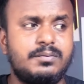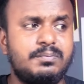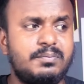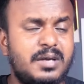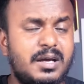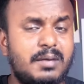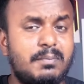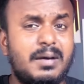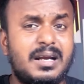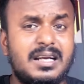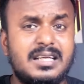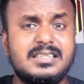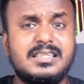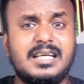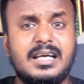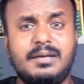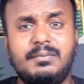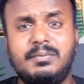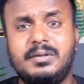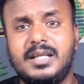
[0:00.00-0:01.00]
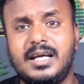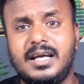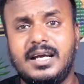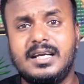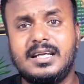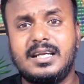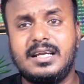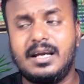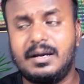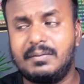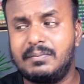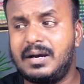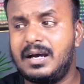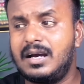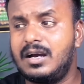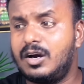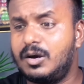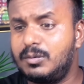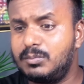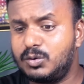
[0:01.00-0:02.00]
मेयर बालन शाह ने बताया कि हम
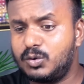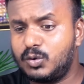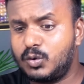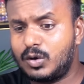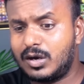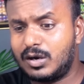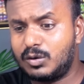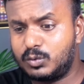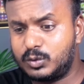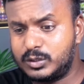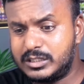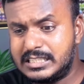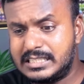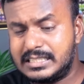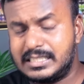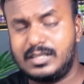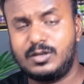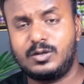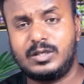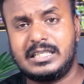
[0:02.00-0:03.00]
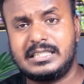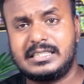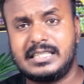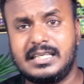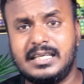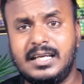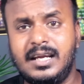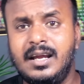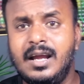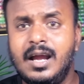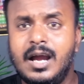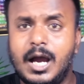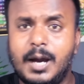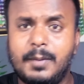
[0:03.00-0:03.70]
हम लोगों का कोशिश ये होना चाहिए